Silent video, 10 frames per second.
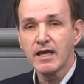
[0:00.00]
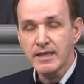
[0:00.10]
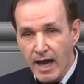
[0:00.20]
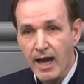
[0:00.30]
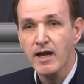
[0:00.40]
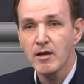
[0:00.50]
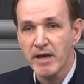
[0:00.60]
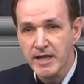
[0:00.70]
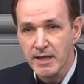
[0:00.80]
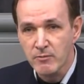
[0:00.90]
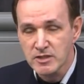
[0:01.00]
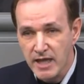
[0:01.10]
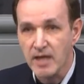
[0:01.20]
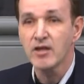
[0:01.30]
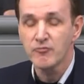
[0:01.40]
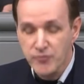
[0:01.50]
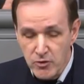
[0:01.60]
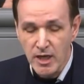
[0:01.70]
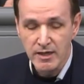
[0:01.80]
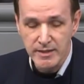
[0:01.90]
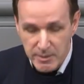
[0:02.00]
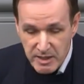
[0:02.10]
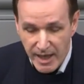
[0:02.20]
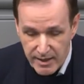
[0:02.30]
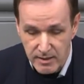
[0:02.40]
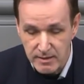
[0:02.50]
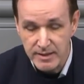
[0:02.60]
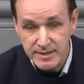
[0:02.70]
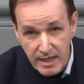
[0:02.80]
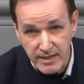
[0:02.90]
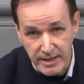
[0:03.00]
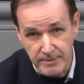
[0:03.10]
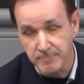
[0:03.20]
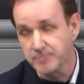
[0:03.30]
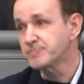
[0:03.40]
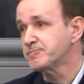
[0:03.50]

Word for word: ja, meine Damen und Herren, für Kriminelle. Ich danke Ihnen.